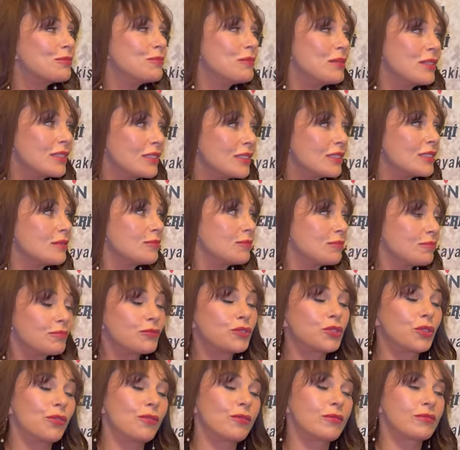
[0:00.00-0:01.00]
Ve
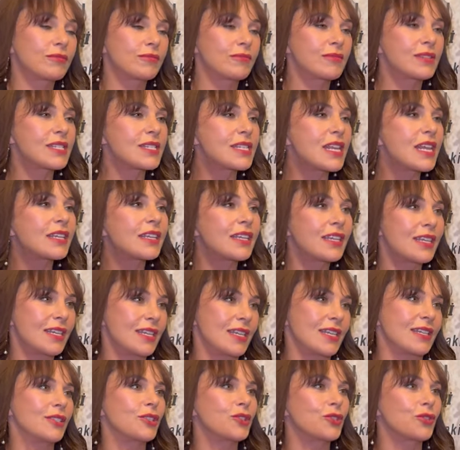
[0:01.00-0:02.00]
çok zeki
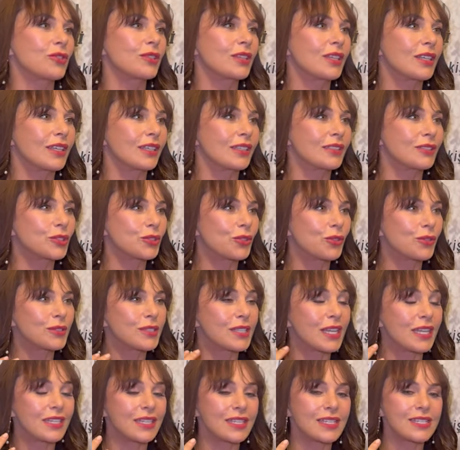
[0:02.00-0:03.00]
çünkü çok
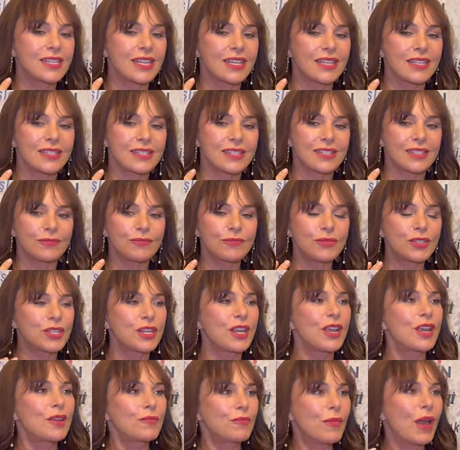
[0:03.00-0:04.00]
zekice yazılmış.
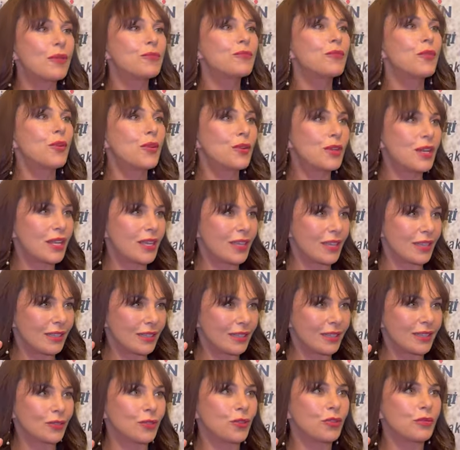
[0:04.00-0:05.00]
Ben böyle
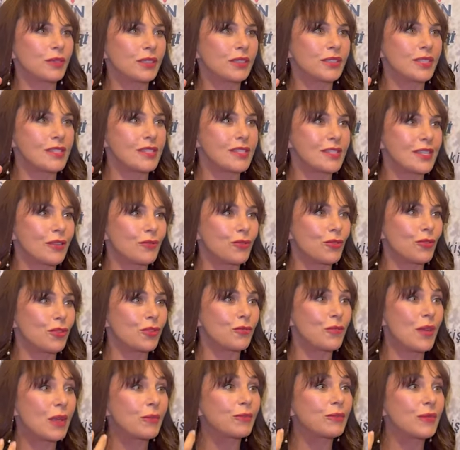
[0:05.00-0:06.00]
e, komediyi
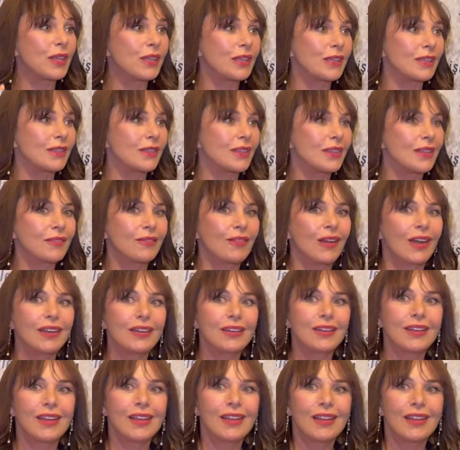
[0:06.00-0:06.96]
seviyorum. Hem derinliği var.